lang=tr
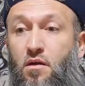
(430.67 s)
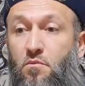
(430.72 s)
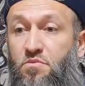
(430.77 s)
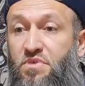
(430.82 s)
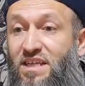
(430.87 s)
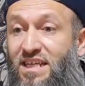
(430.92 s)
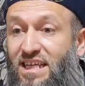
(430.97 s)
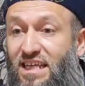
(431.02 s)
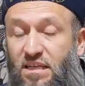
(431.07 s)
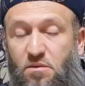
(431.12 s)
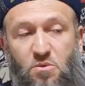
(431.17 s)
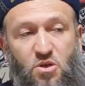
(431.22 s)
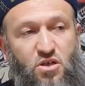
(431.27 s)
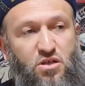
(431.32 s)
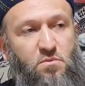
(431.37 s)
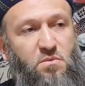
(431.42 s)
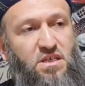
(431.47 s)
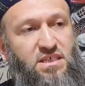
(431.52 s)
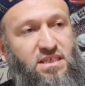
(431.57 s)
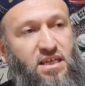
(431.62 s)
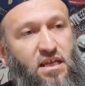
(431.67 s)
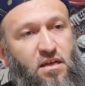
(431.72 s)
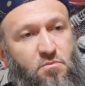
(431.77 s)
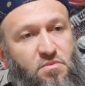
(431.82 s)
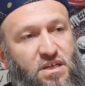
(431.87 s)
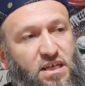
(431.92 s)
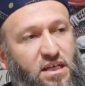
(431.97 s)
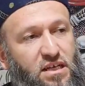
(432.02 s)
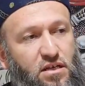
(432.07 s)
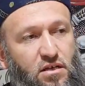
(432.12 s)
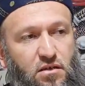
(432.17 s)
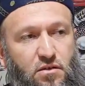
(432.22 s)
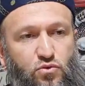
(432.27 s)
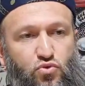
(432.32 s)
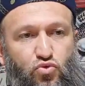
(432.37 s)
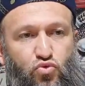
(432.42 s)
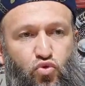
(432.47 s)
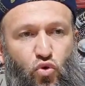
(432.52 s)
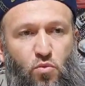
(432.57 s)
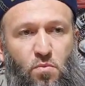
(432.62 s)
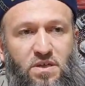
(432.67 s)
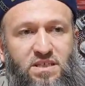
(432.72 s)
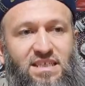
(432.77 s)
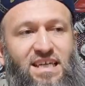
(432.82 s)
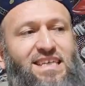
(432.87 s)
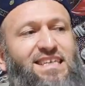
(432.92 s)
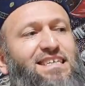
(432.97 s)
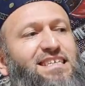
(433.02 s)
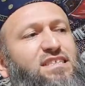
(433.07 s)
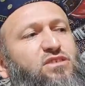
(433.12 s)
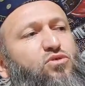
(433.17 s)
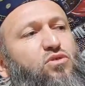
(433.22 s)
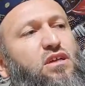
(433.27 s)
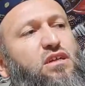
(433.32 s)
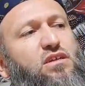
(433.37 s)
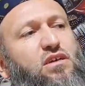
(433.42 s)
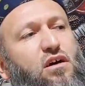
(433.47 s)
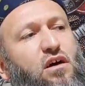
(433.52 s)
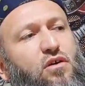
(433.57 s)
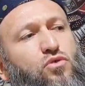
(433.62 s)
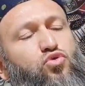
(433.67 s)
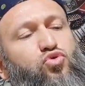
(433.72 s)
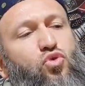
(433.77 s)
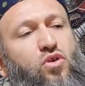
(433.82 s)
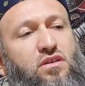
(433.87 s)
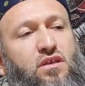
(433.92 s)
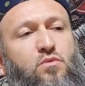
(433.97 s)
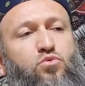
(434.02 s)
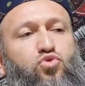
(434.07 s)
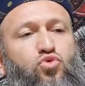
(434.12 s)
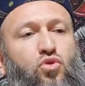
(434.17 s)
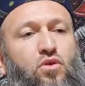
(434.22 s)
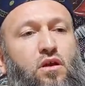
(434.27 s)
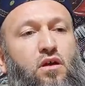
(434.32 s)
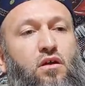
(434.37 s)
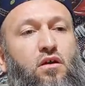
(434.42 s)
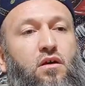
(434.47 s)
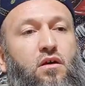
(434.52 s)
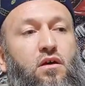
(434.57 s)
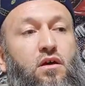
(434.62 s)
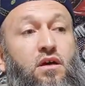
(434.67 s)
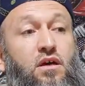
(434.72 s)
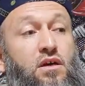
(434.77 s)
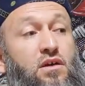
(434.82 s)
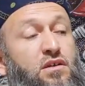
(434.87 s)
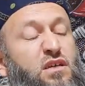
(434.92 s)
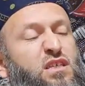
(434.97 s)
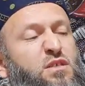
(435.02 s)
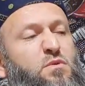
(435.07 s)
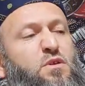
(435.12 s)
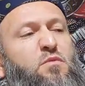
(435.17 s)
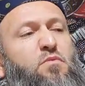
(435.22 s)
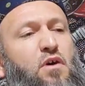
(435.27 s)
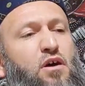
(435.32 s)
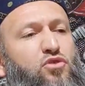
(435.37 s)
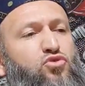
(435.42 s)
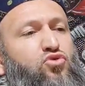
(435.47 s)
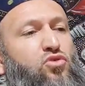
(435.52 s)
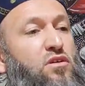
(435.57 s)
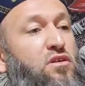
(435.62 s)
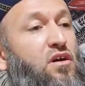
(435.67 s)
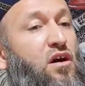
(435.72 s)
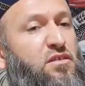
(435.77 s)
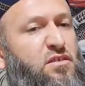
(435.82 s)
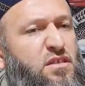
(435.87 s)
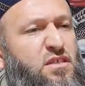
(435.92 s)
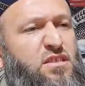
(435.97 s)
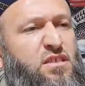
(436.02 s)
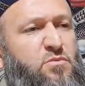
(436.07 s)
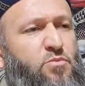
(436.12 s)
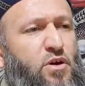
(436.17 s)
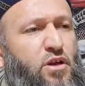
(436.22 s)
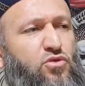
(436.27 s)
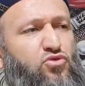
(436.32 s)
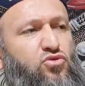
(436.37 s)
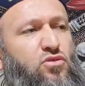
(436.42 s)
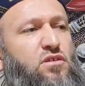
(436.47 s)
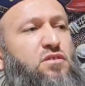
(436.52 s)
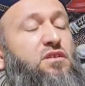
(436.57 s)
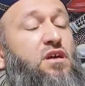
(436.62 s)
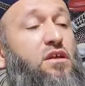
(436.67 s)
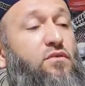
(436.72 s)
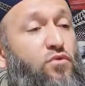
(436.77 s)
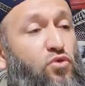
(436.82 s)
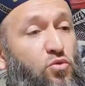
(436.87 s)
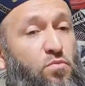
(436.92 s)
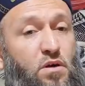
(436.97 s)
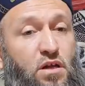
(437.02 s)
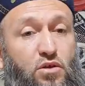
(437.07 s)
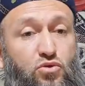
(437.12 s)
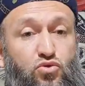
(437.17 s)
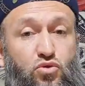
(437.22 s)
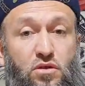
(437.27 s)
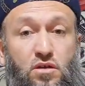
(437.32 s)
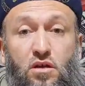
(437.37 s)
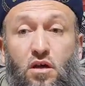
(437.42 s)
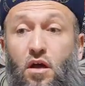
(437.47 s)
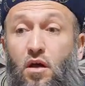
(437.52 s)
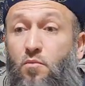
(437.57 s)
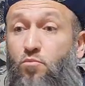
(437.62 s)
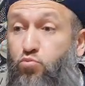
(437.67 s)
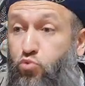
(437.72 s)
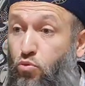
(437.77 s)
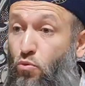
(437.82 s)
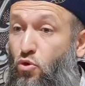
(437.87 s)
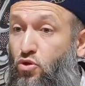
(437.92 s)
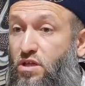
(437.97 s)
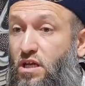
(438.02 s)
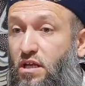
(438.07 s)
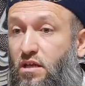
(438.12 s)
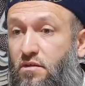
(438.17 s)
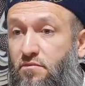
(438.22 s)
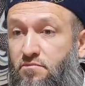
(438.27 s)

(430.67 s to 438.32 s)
Birilerini mesela birilerini çok mesela diyorlar ki ah şu adam şöyle. Resmini paylaşıyorlar, adresini paylaşıyorlar, telefonu paylaşıyorlar. Bu model.